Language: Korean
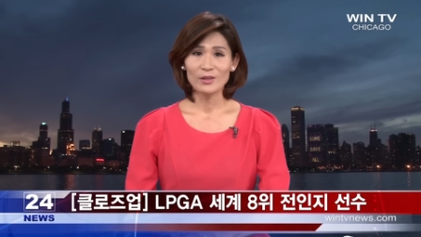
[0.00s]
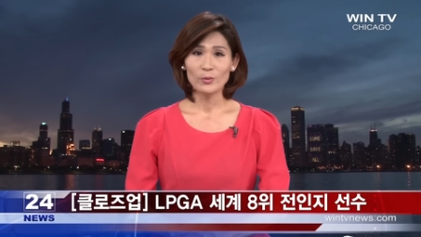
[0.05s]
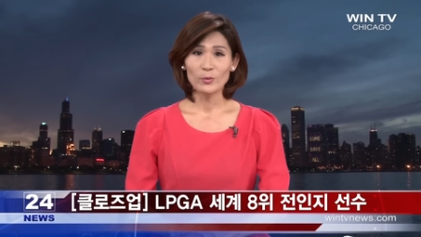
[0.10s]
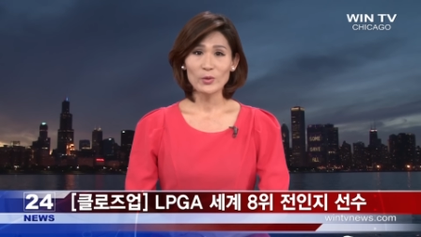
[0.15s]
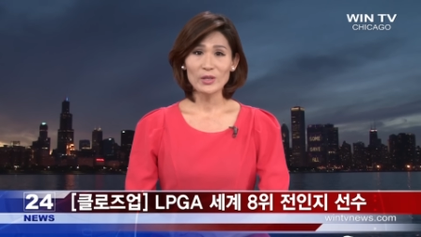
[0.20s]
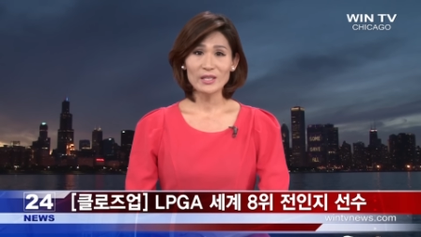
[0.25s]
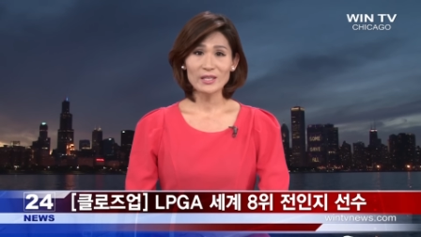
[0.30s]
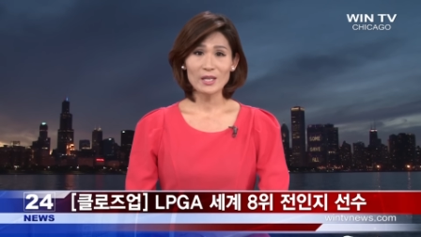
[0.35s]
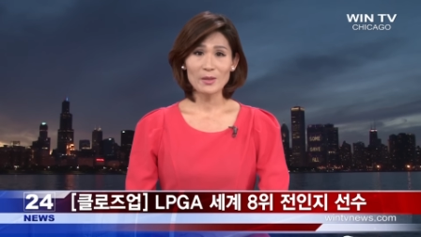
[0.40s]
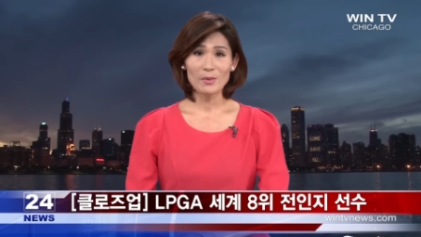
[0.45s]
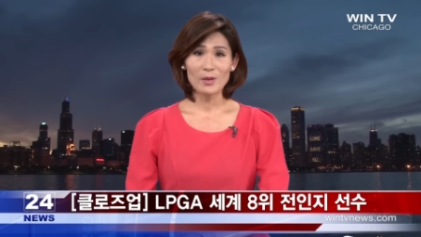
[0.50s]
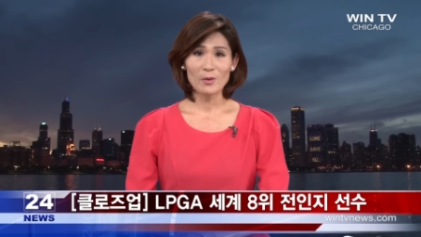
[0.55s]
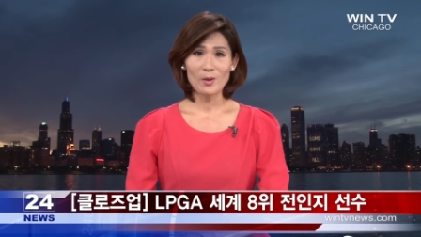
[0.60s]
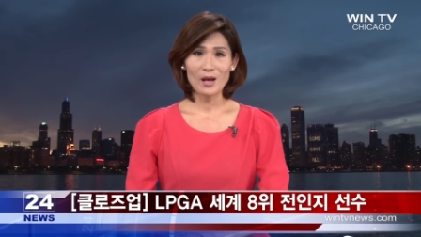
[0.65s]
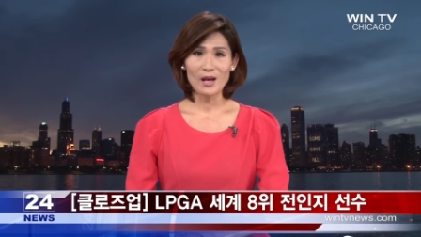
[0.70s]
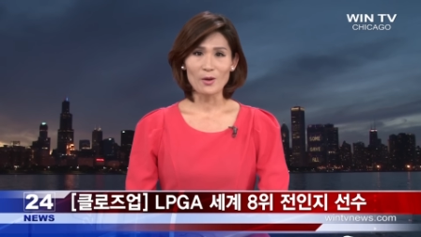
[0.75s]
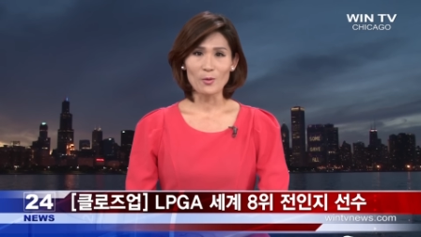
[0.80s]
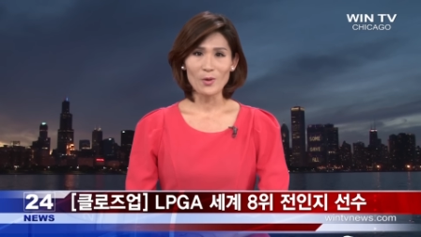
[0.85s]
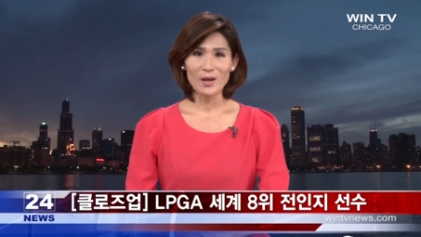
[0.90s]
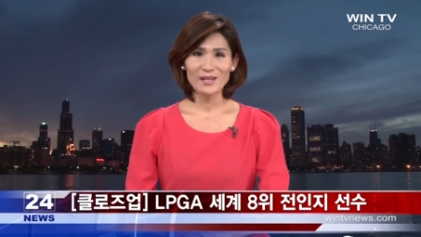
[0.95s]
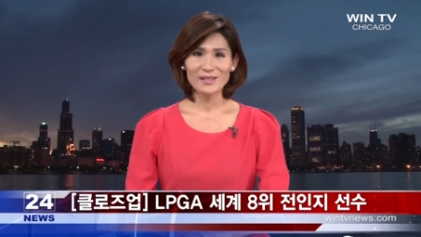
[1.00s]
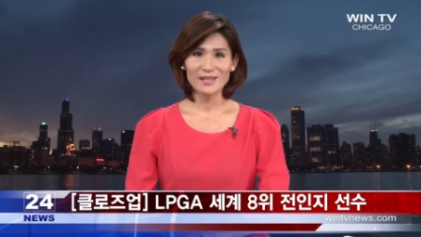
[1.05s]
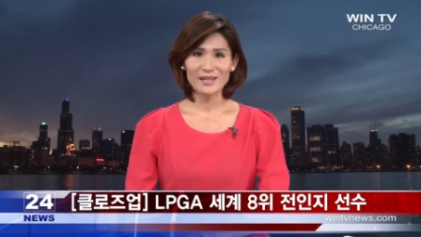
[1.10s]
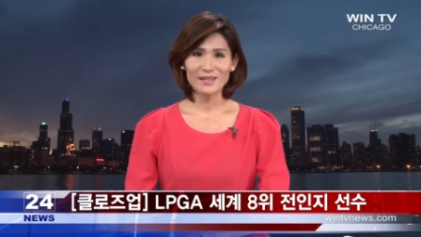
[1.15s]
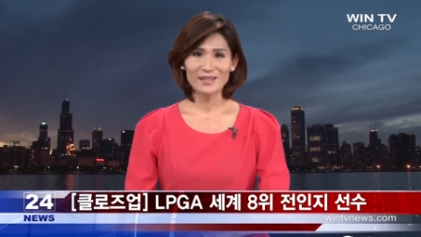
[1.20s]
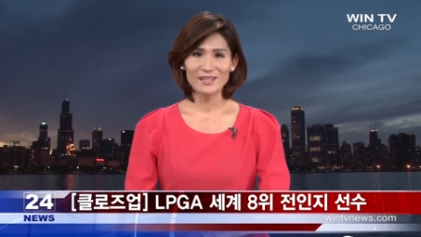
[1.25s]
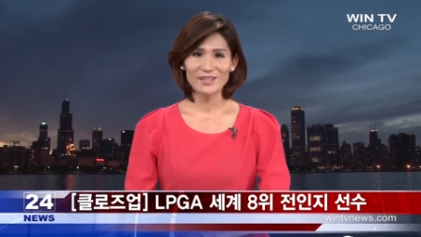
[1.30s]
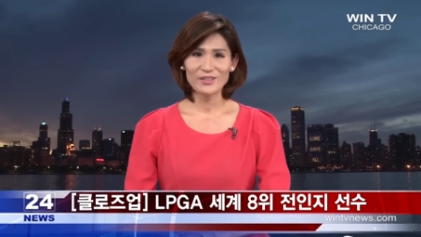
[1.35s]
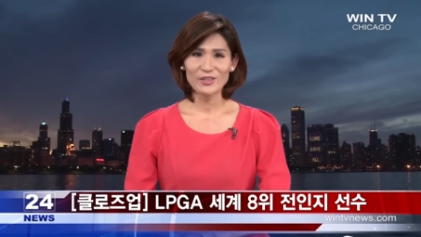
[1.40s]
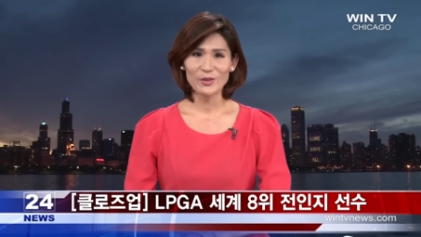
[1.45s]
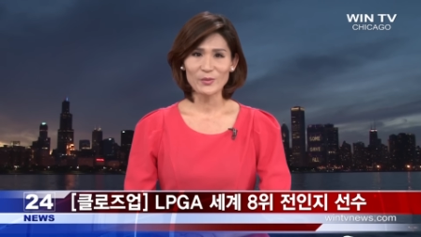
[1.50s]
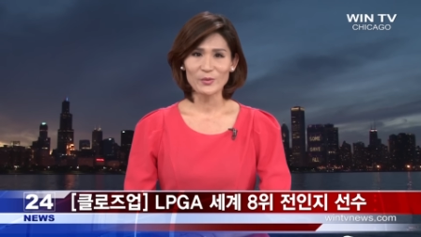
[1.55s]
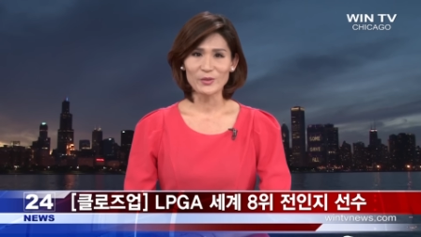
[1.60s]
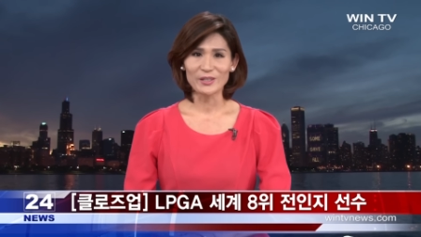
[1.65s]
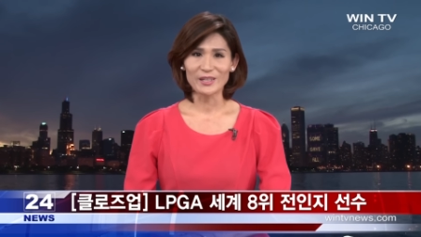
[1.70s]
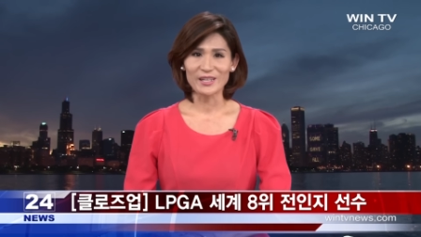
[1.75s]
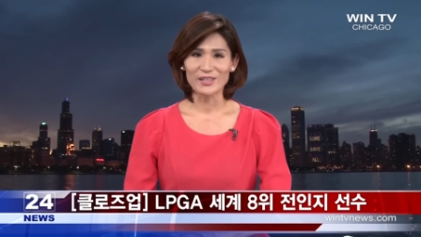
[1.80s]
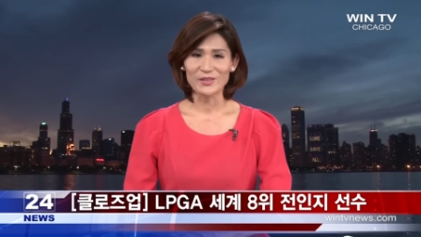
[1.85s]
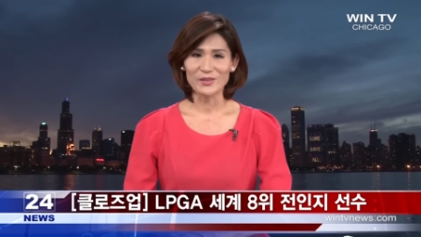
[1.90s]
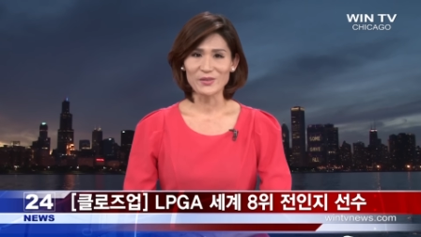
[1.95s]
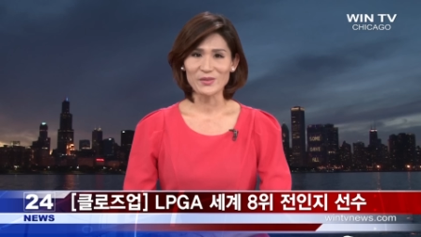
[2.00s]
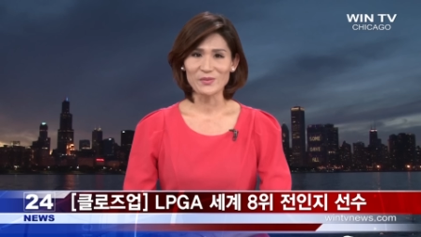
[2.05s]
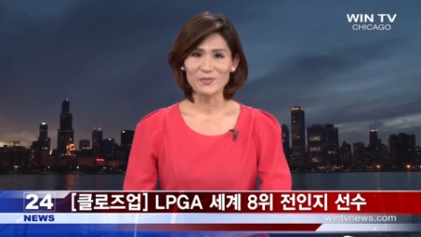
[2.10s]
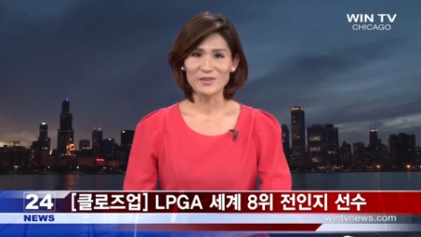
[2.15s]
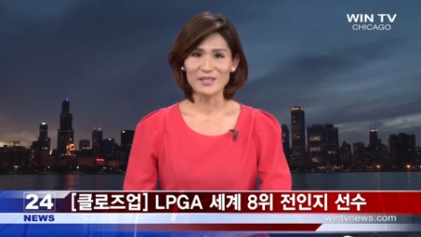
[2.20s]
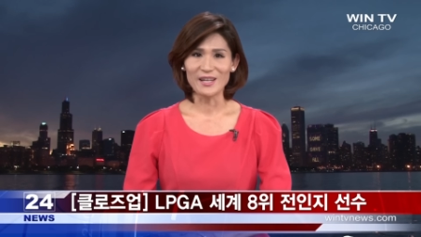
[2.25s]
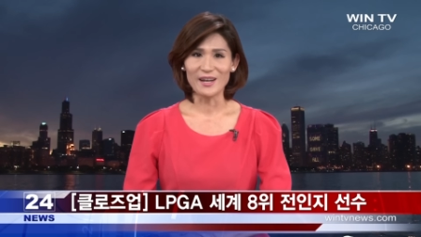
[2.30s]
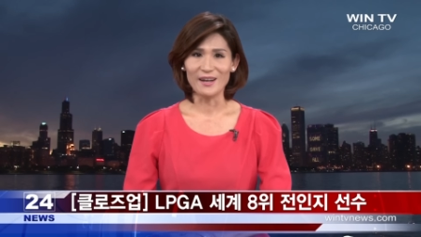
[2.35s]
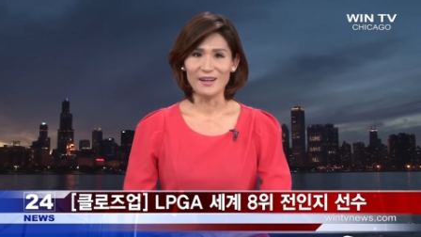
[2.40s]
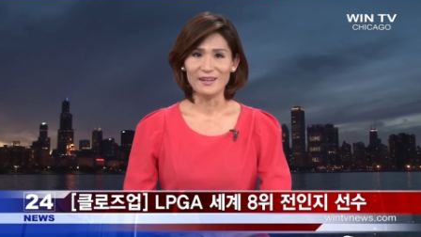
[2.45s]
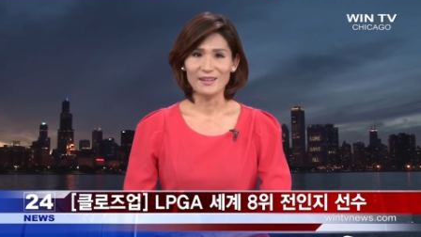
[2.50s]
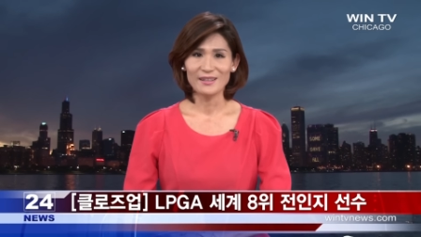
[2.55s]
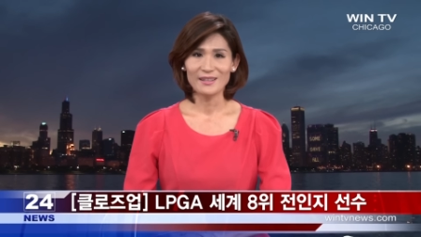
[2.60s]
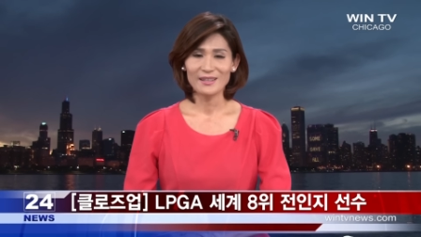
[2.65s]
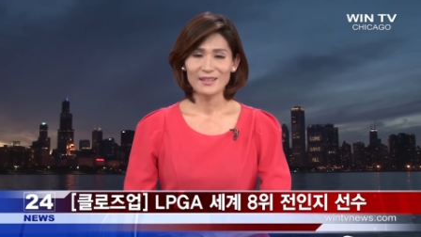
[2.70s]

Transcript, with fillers: 윈TV와 화상 인터뷰를 가졌습니다.